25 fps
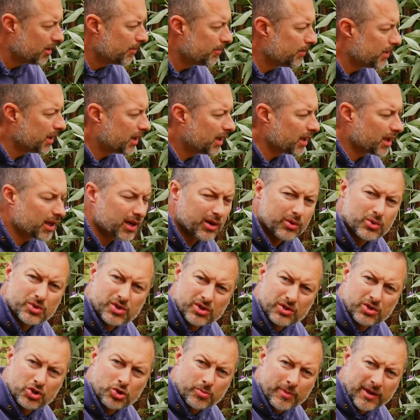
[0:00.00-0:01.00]
mit den
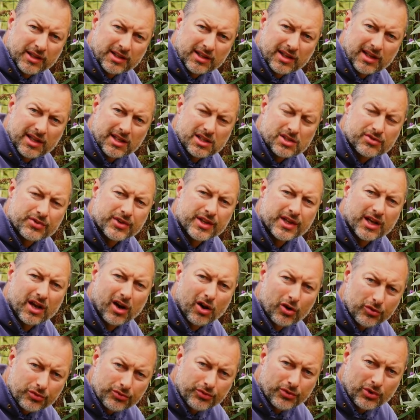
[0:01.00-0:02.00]
großen Schmetterlingsflieder
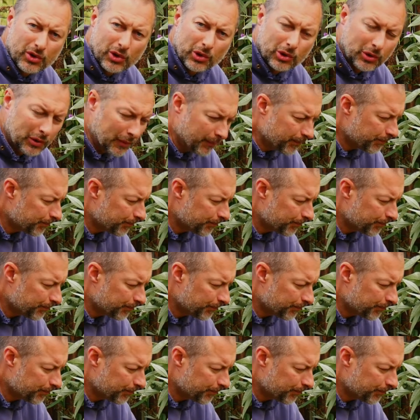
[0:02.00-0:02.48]
auffüllen.